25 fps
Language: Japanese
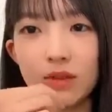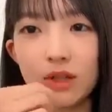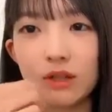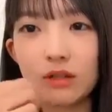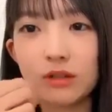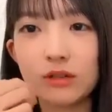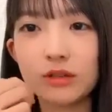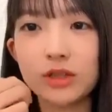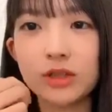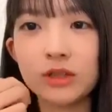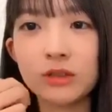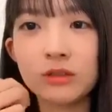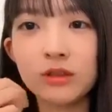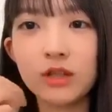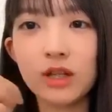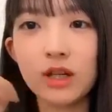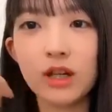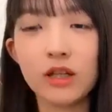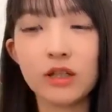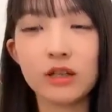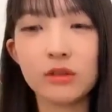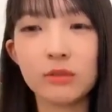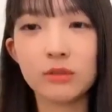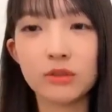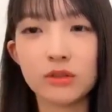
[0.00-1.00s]
口の
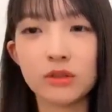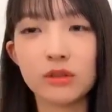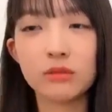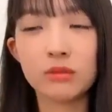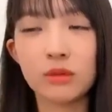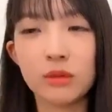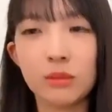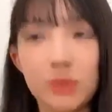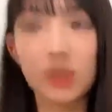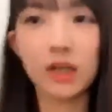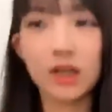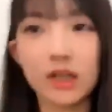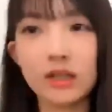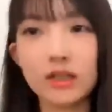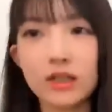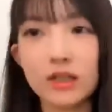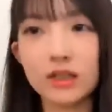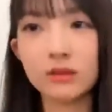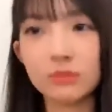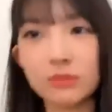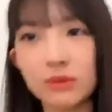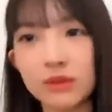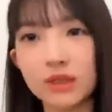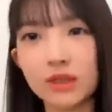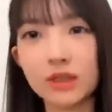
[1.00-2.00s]
中にもそのまま入って
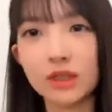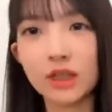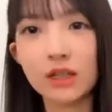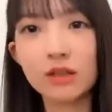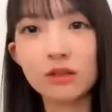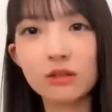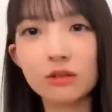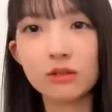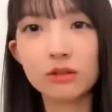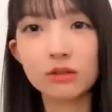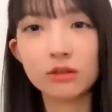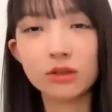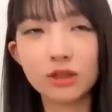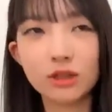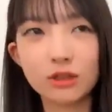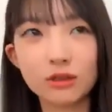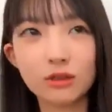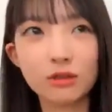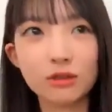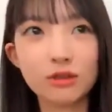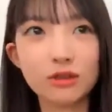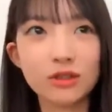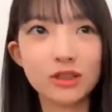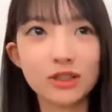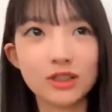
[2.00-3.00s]
しまってちゃんと口を
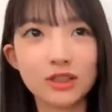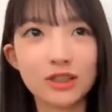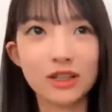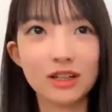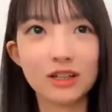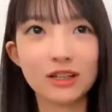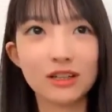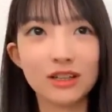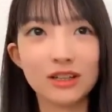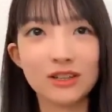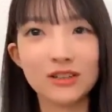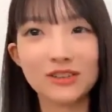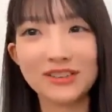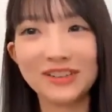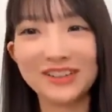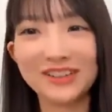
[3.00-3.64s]
閉じてなかったので